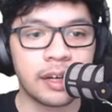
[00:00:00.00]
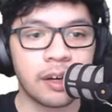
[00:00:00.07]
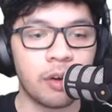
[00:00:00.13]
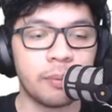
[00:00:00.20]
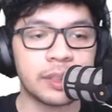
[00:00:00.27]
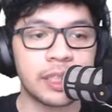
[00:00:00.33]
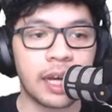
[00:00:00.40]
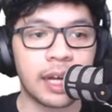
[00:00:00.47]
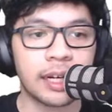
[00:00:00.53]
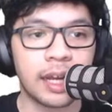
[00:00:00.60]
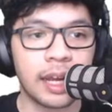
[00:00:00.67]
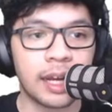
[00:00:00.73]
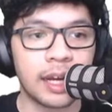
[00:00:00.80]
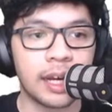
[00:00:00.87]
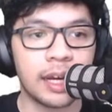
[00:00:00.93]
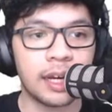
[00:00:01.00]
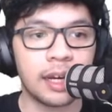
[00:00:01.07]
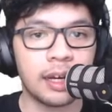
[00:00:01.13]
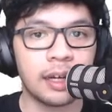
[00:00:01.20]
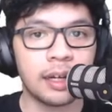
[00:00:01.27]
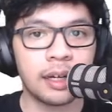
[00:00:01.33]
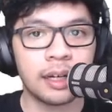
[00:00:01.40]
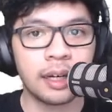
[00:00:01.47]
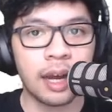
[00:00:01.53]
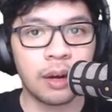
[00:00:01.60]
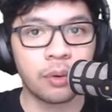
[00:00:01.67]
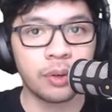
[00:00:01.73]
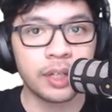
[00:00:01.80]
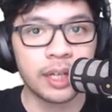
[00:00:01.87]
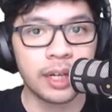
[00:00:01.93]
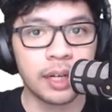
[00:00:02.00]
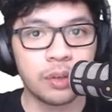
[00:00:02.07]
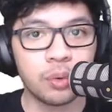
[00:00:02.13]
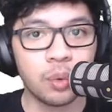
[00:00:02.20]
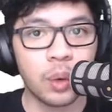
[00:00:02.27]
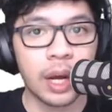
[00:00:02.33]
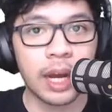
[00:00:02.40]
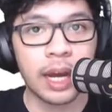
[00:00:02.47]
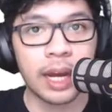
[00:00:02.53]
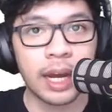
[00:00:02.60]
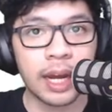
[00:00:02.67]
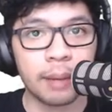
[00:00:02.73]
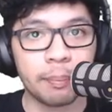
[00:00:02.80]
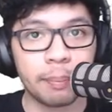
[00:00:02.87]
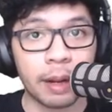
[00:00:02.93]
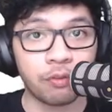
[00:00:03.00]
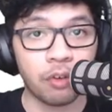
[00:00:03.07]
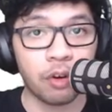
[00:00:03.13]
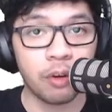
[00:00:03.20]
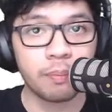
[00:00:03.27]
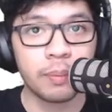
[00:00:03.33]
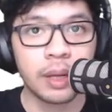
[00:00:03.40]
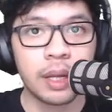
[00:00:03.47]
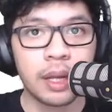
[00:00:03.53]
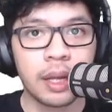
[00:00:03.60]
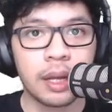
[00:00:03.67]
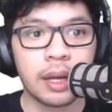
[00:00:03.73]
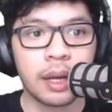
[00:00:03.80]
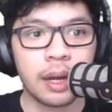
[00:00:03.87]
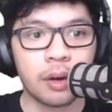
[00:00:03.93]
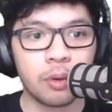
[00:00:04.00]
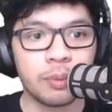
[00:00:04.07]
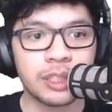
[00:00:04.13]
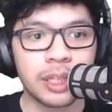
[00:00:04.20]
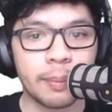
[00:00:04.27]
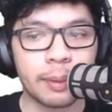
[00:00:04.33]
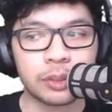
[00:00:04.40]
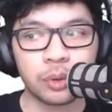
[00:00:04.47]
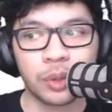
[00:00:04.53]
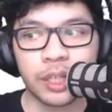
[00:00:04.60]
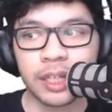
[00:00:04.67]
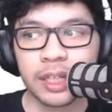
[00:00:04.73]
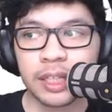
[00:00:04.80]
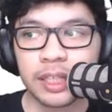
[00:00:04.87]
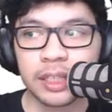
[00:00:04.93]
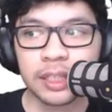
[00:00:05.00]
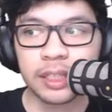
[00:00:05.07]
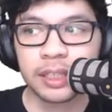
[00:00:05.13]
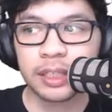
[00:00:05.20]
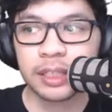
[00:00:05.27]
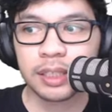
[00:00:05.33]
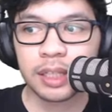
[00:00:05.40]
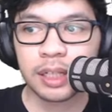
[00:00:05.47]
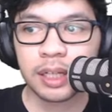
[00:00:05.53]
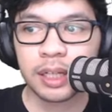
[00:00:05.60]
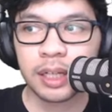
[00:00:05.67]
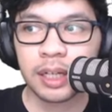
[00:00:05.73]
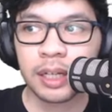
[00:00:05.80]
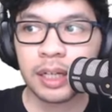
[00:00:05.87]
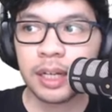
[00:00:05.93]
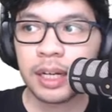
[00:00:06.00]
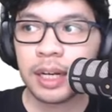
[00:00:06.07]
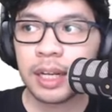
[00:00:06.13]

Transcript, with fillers: ini kalau misalkan kayak uh, aku ini ada dua platform, aku bisa masukin uh,